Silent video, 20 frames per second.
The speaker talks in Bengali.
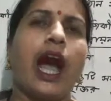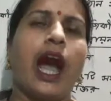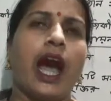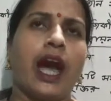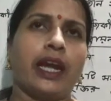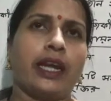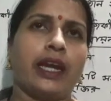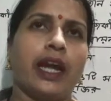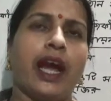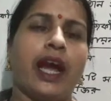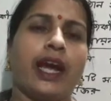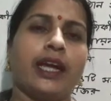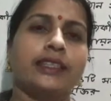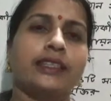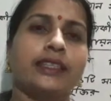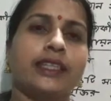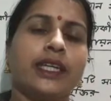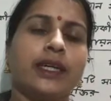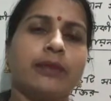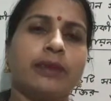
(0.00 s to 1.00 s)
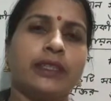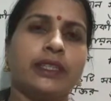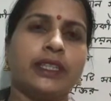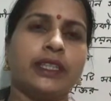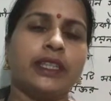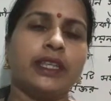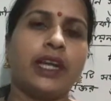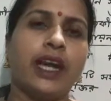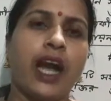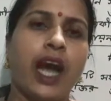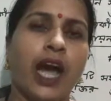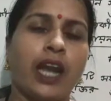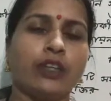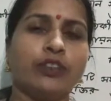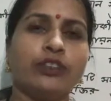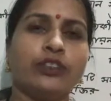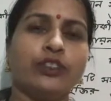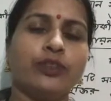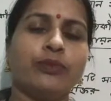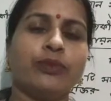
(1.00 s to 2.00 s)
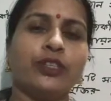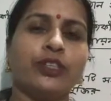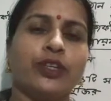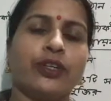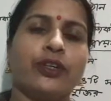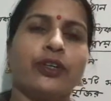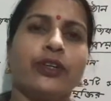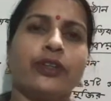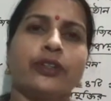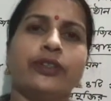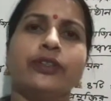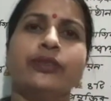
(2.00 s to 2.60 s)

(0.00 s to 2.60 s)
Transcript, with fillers: আর আজকে আমাদের আলোচ্য বিষয় হল